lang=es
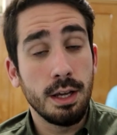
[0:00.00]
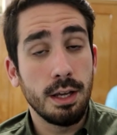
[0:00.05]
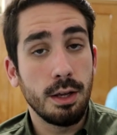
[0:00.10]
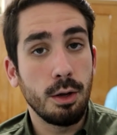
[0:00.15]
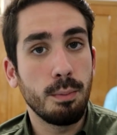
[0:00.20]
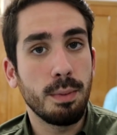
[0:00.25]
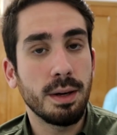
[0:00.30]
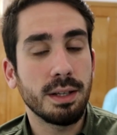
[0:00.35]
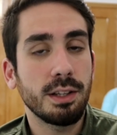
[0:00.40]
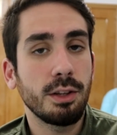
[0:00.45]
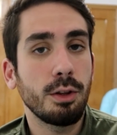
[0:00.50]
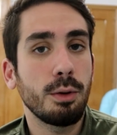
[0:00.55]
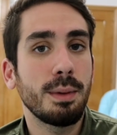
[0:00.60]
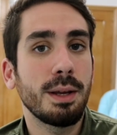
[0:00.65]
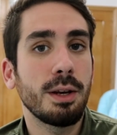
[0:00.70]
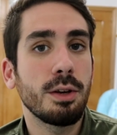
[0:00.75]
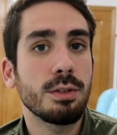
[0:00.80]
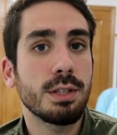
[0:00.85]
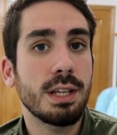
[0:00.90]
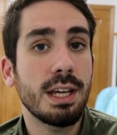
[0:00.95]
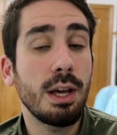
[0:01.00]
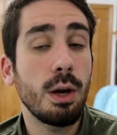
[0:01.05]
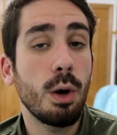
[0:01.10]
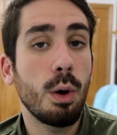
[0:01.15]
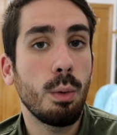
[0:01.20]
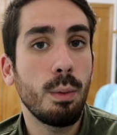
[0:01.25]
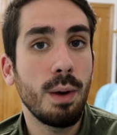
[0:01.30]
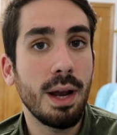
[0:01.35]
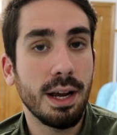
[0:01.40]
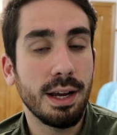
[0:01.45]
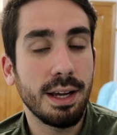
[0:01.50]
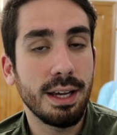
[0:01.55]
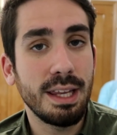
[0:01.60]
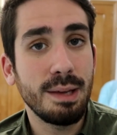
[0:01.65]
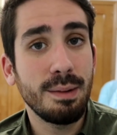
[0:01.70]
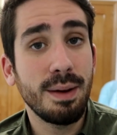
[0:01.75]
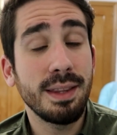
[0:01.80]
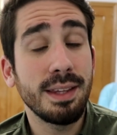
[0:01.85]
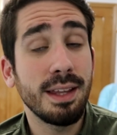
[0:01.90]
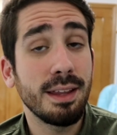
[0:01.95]
y un partido menos que Oblak, que
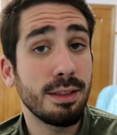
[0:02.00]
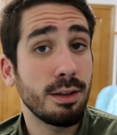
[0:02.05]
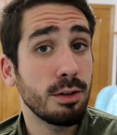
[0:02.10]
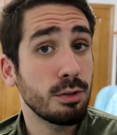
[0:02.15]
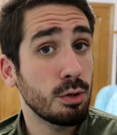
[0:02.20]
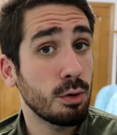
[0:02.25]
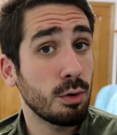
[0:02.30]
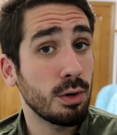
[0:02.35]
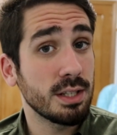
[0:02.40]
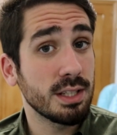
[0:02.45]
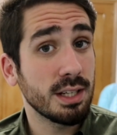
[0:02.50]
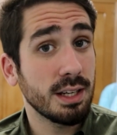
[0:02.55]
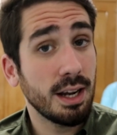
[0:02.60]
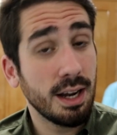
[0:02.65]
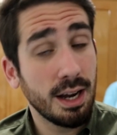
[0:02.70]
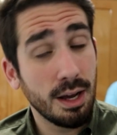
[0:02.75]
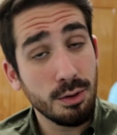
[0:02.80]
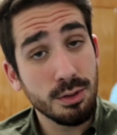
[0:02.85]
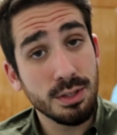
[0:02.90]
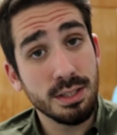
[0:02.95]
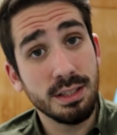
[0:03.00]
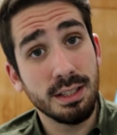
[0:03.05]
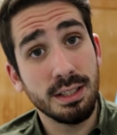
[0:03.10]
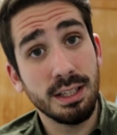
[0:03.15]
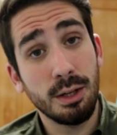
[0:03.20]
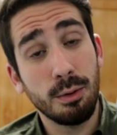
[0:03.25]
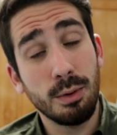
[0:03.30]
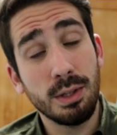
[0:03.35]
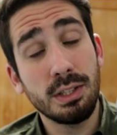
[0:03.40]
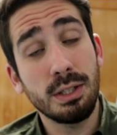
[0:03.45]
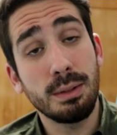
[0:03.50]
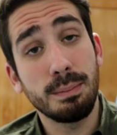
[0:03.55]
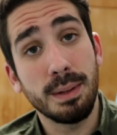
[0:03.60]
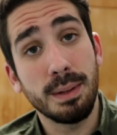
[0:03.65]
lleva 18 goles encajados en 34